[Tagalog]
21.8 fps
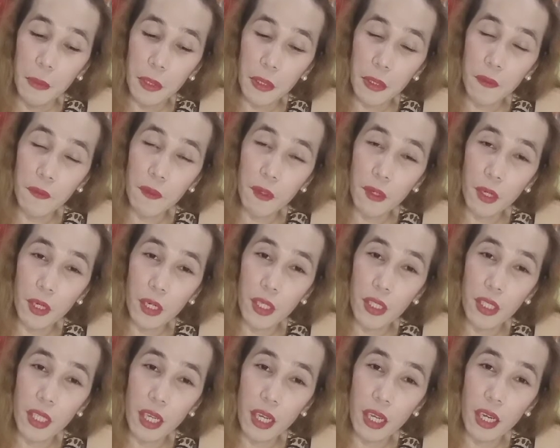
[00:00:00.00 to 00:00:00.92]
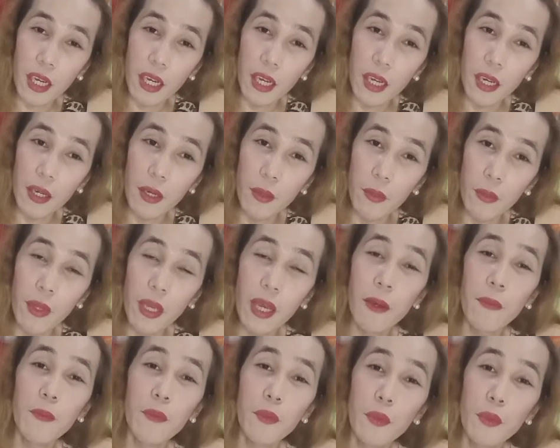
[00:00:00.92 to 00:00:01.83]
But of course, uh,
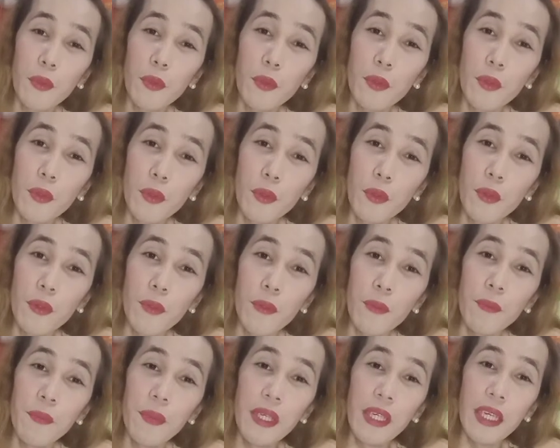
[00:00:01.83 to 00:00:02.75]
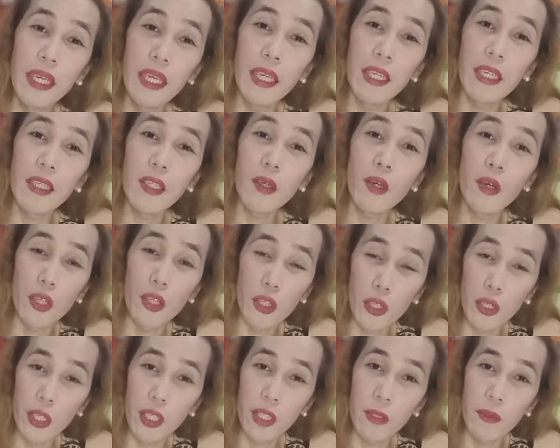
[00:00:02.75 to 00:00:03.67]
we have to be in
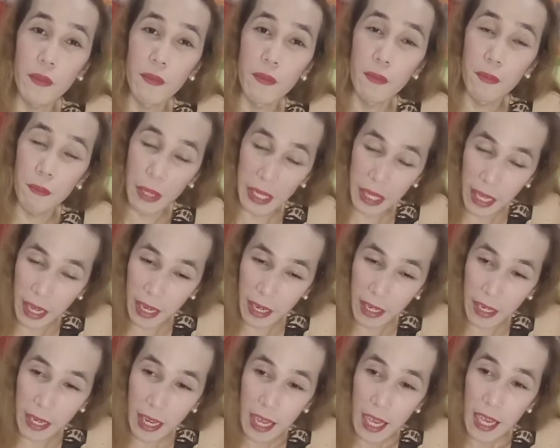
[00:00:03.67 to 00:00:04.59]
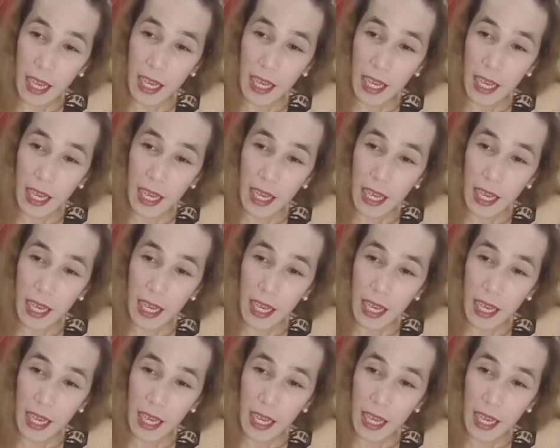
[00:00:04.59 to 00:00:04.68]
cautious pa din